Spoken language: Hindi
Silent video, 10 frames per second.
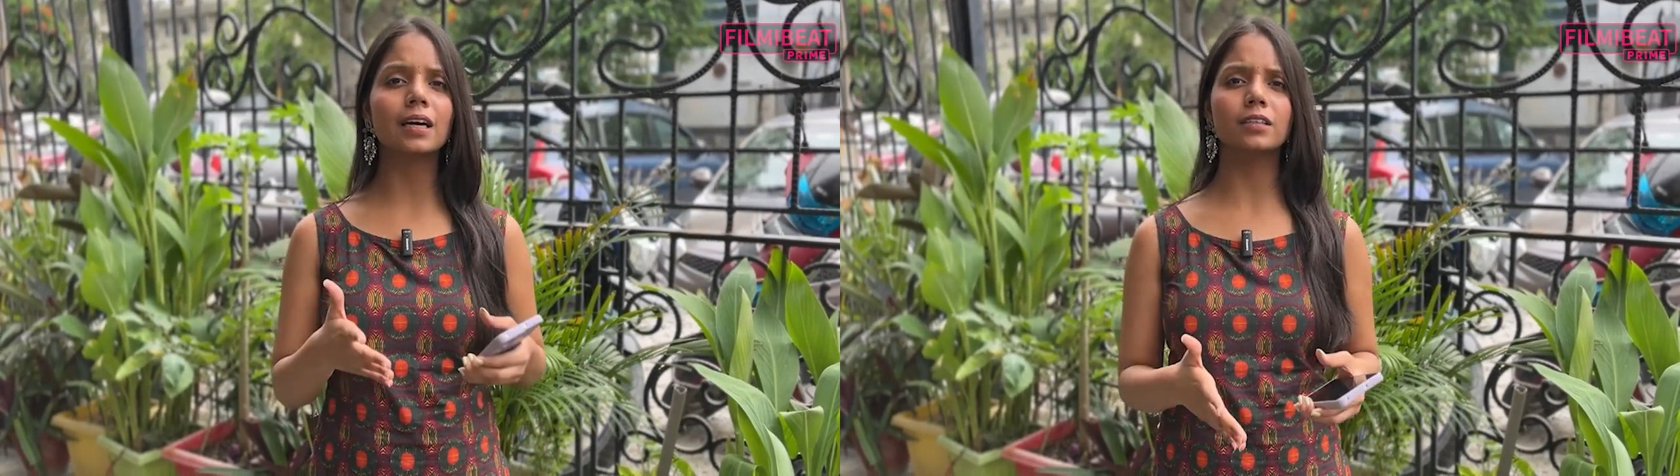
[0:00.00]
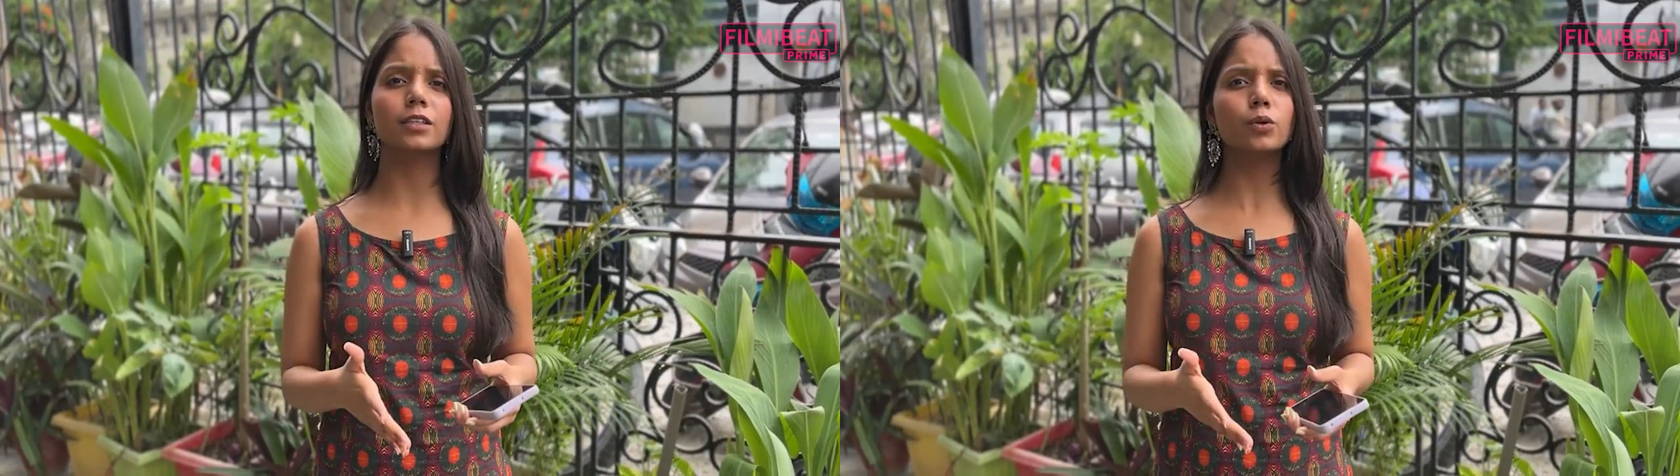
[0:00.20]

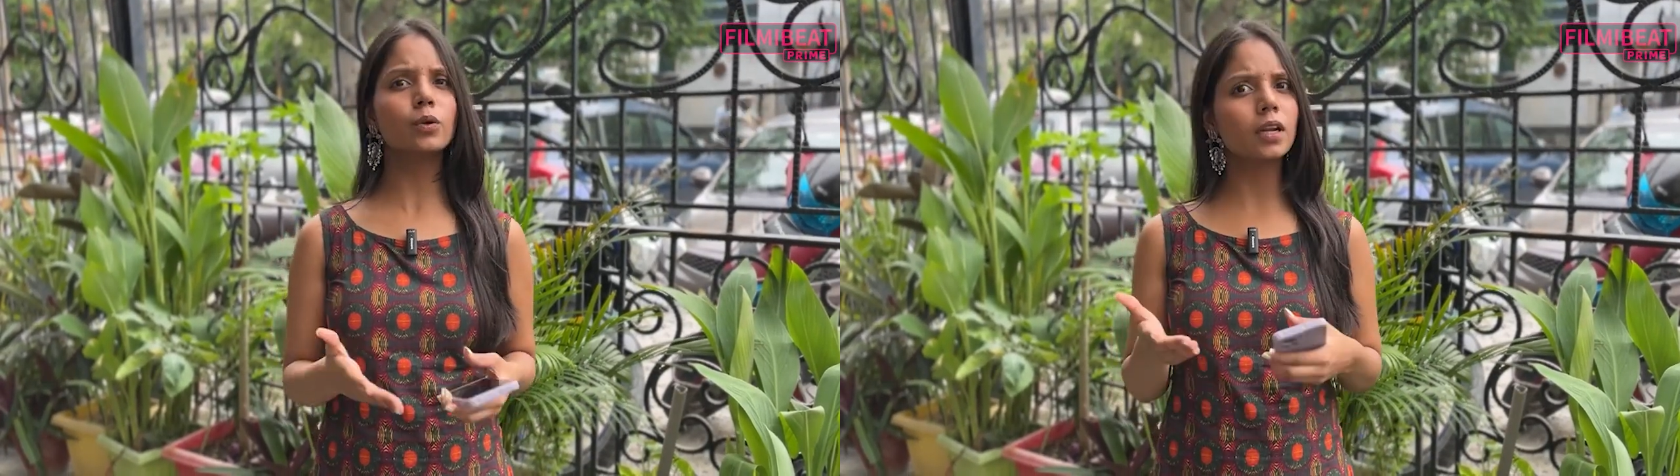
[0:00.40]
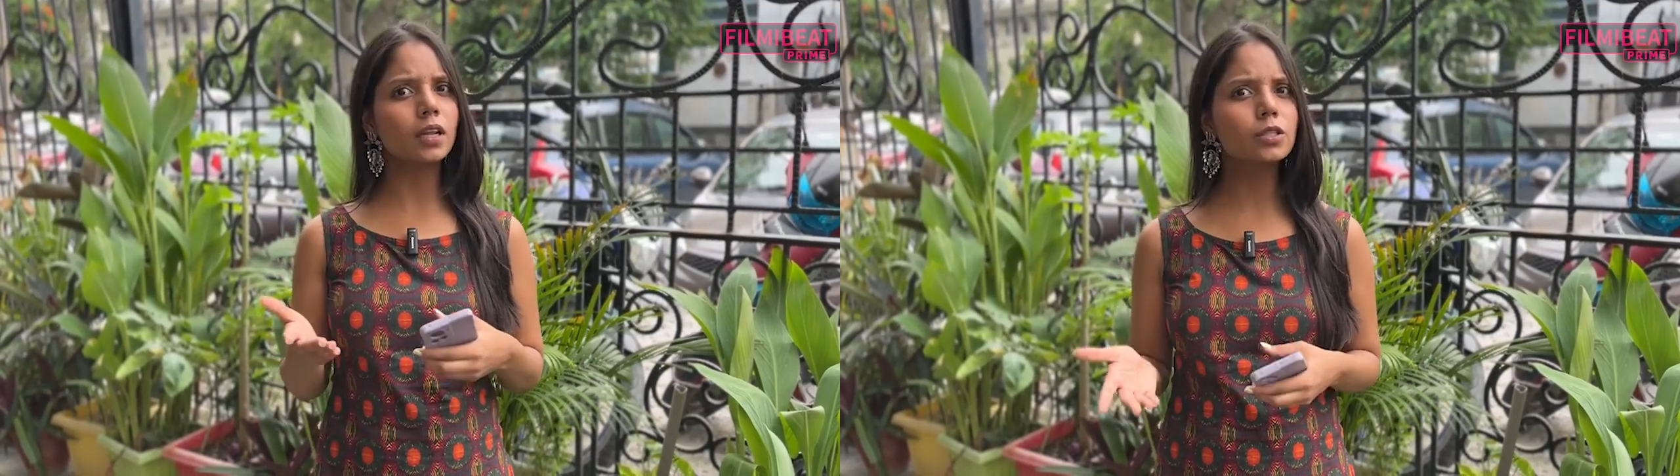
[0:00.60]
गदर
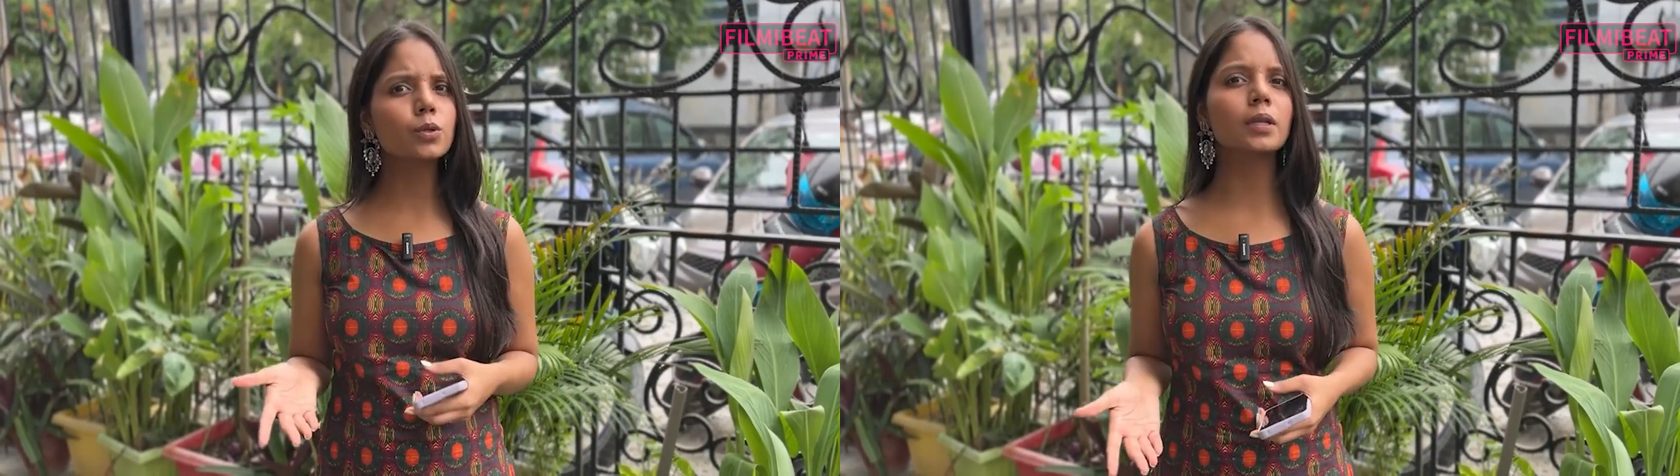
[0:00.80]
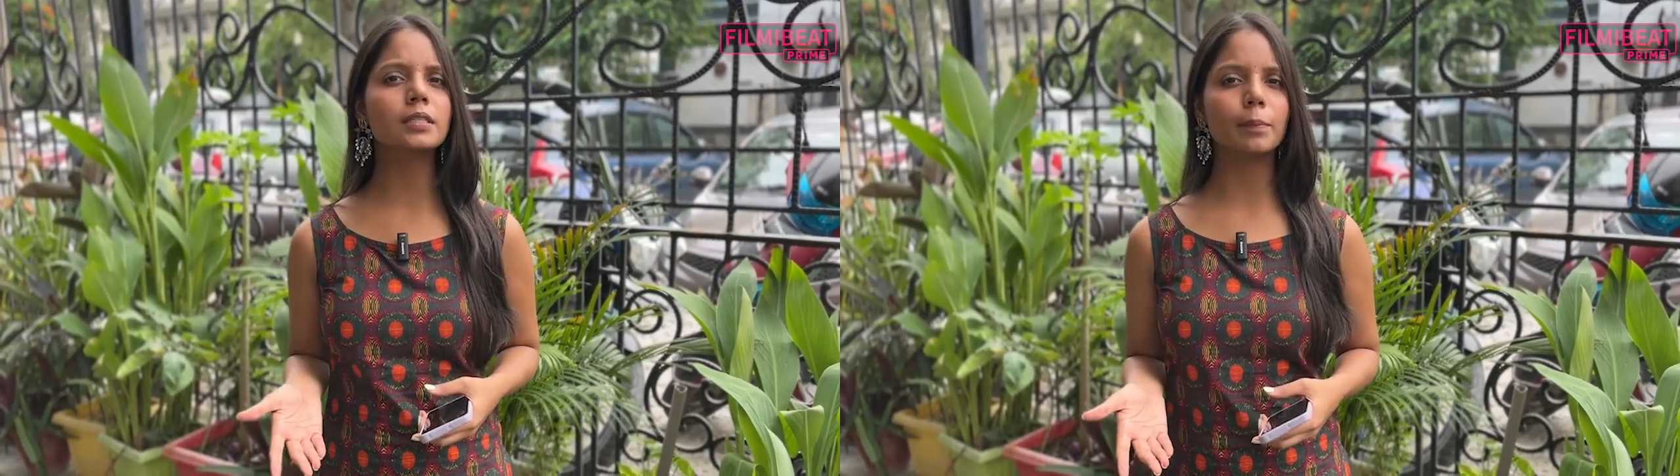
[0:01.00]
2 रिलीज
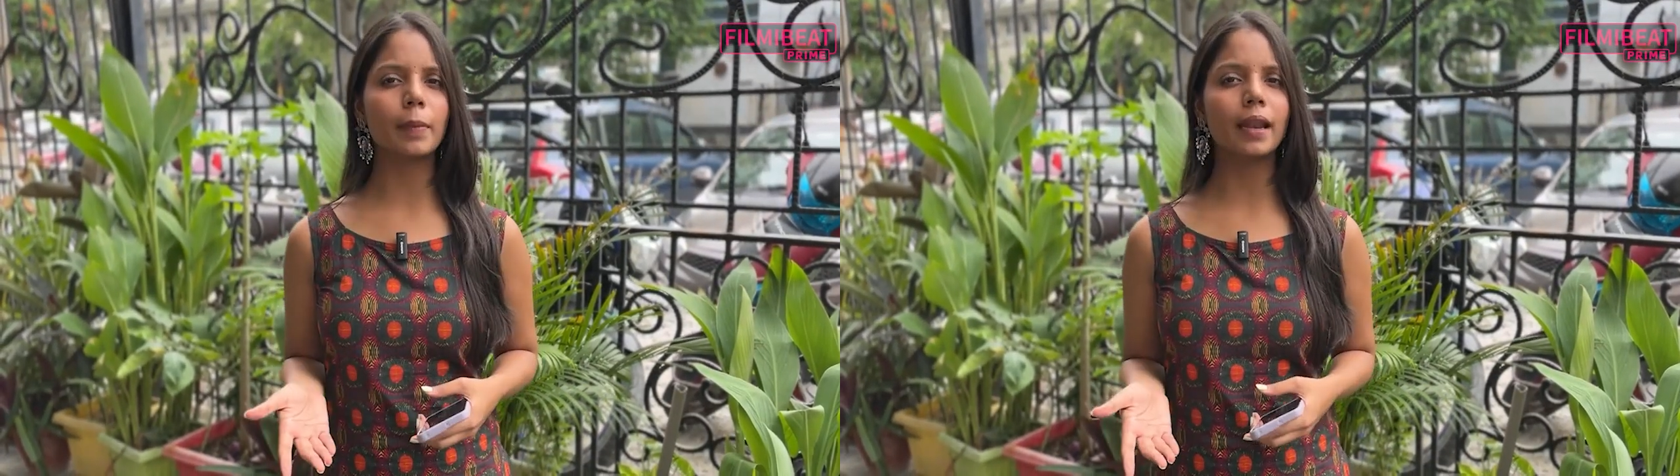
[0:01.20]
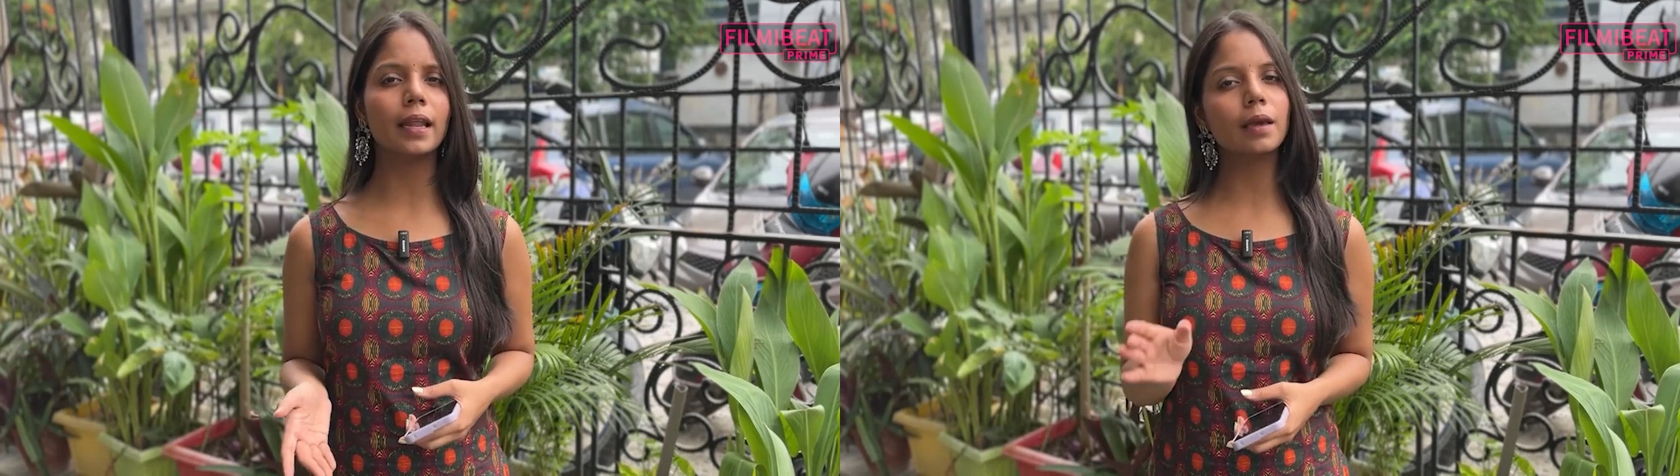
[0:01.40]
होने से
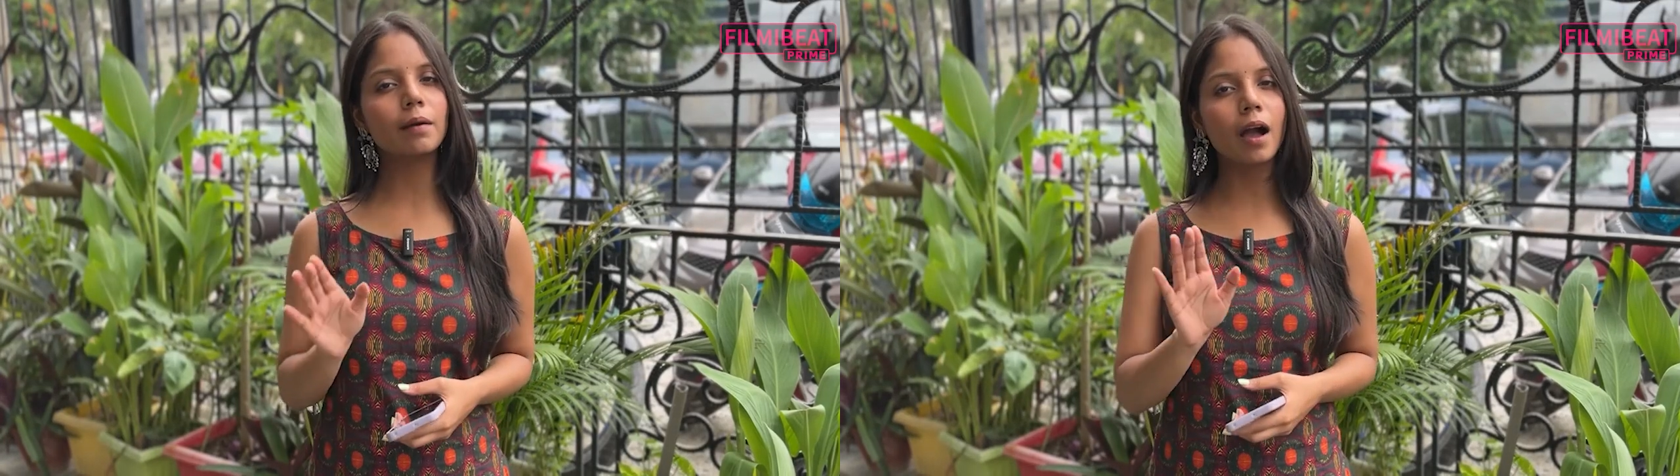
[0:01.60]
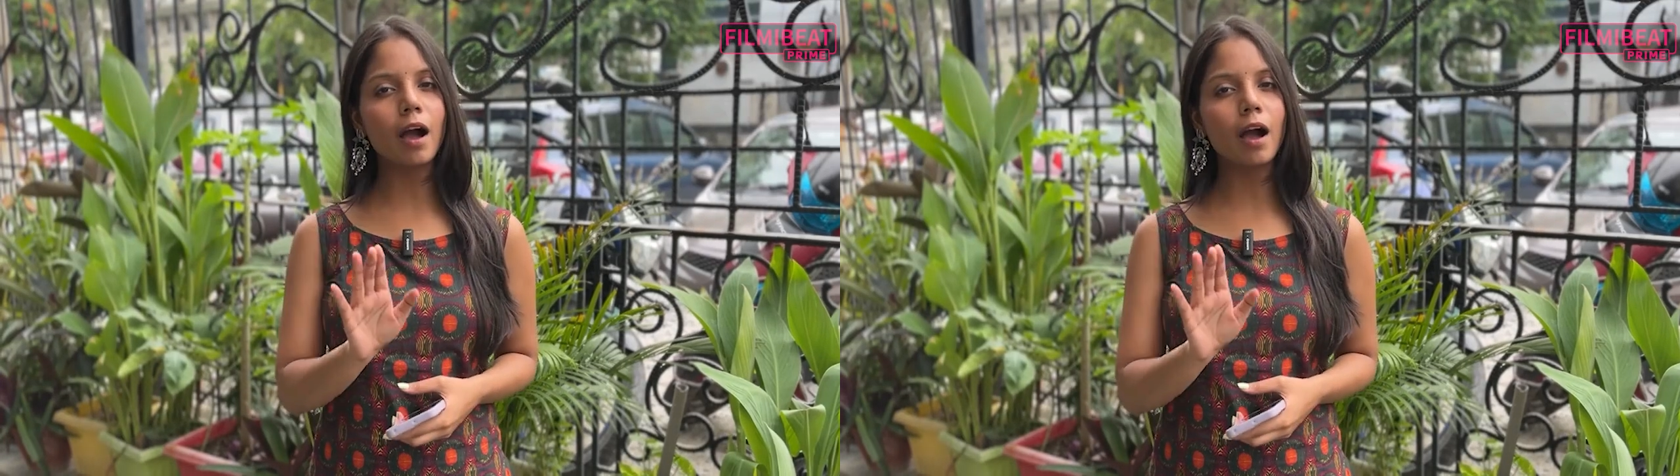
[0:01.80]
पहले ही